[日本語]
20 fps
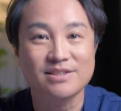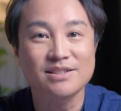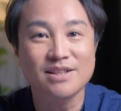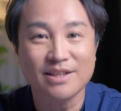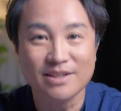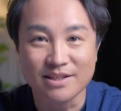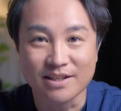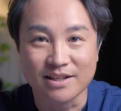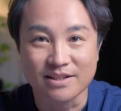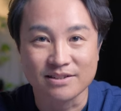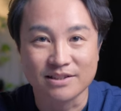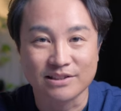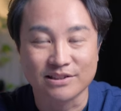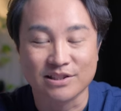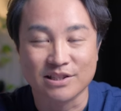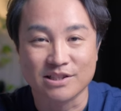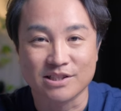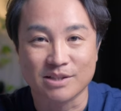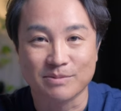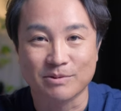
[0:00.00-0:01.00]
スナイン で撮
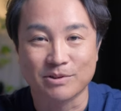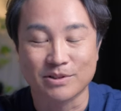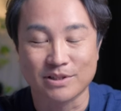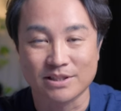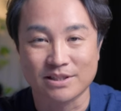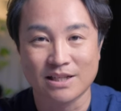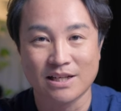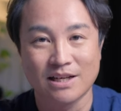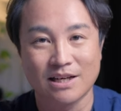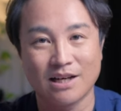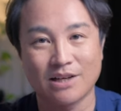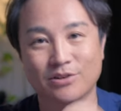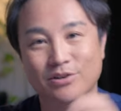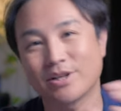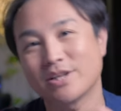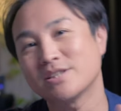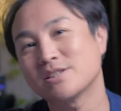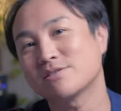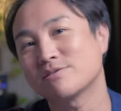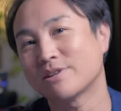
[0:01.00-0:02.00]
影したものです。あの
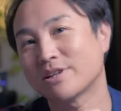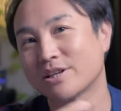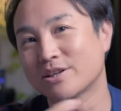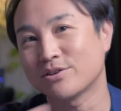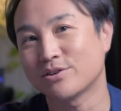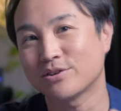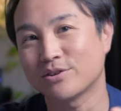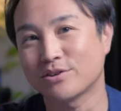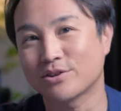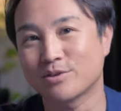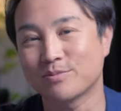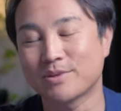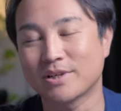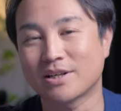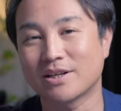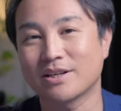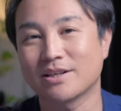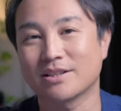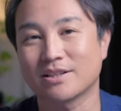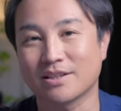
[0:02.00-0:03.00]
レンズはね、いろいろ組み
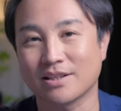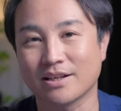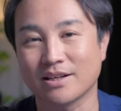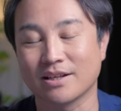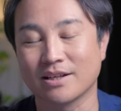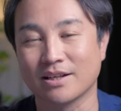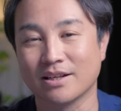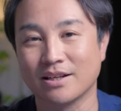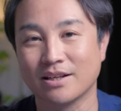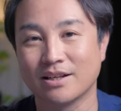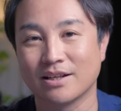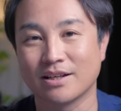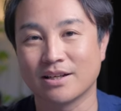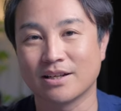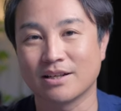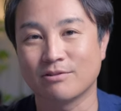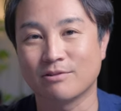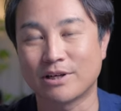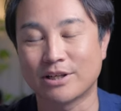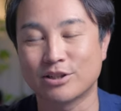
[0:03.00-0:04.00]
替えて、
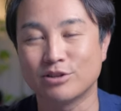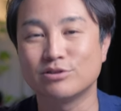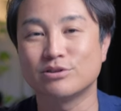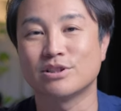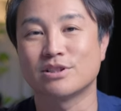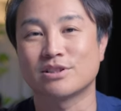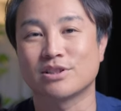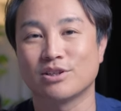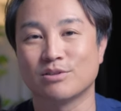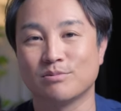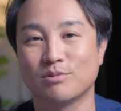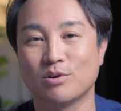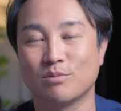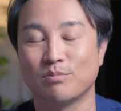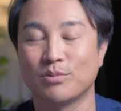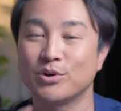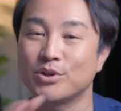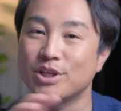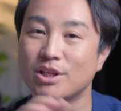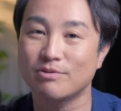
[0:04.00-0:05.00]
えー、はいるんですけども、
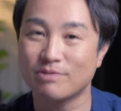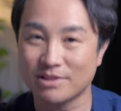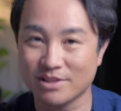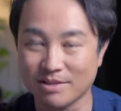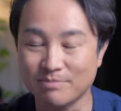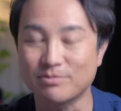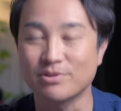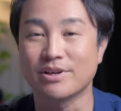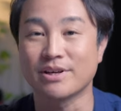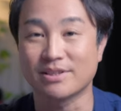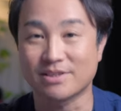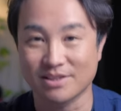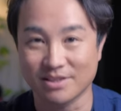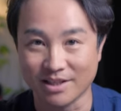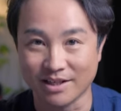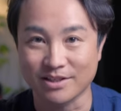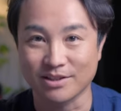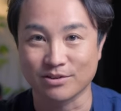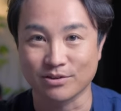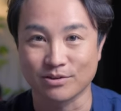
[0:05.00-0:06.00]
ボディは全部
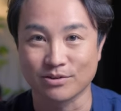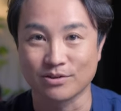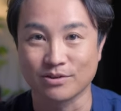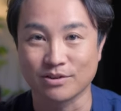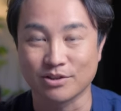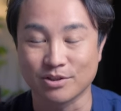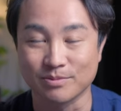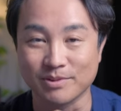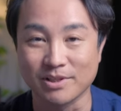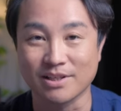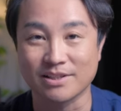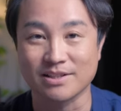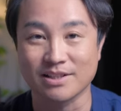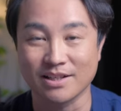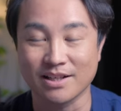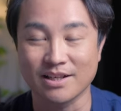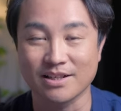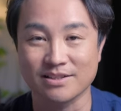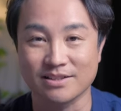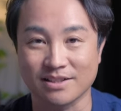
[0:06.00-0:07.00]
エスナイン との組み合わせ
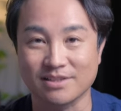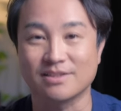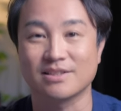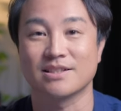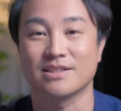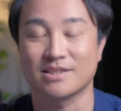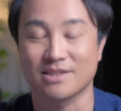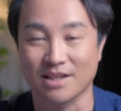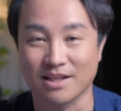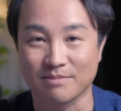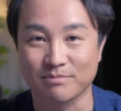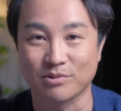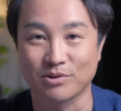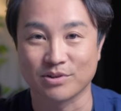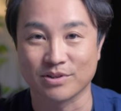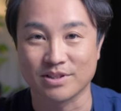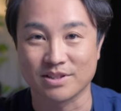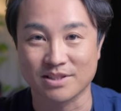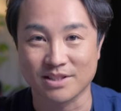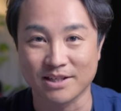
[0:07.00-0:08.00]
で撮影したもの
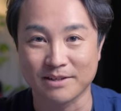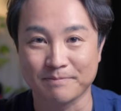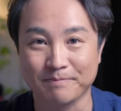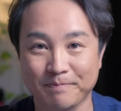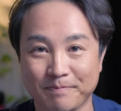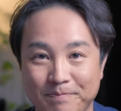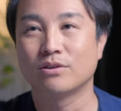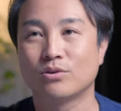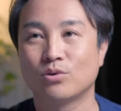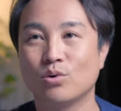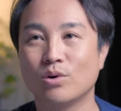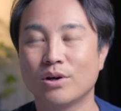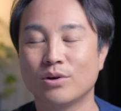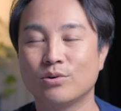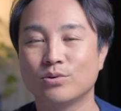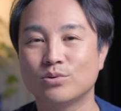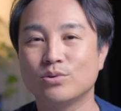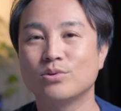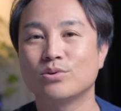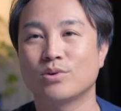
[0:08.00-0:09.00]
ですね。動画の
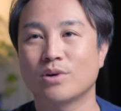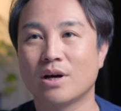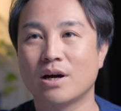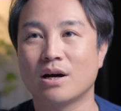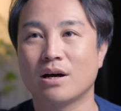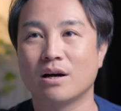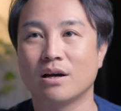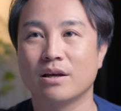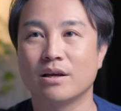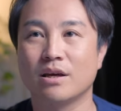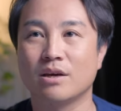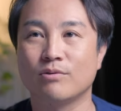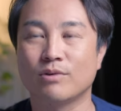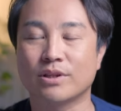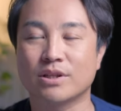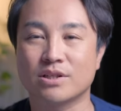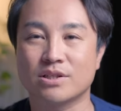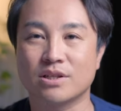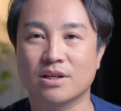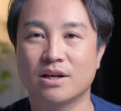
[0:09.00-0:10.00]
ほとんどが、えー、
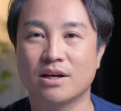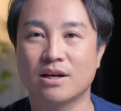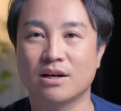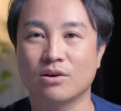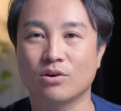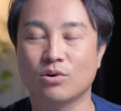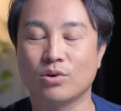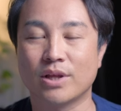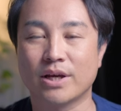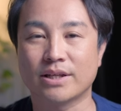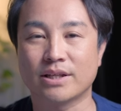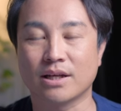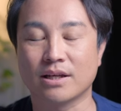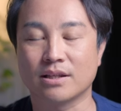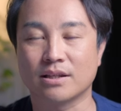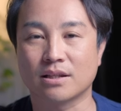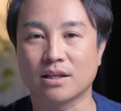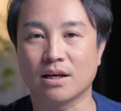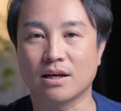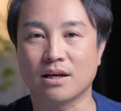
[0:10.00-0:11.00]
私がこないだ
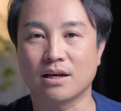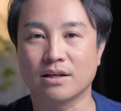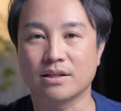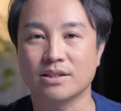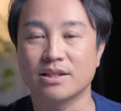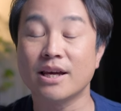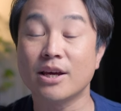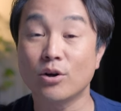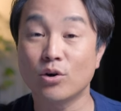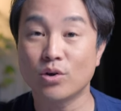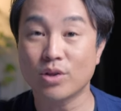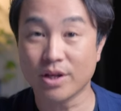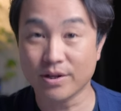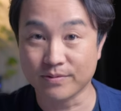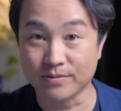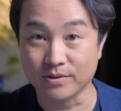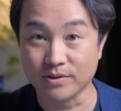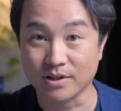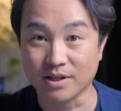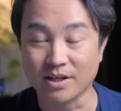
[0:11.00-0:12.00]
行った
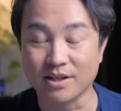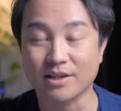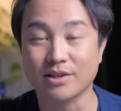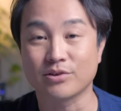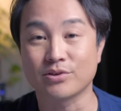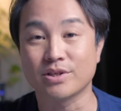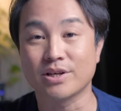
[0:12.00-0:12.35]
イエローナイフ、カナダの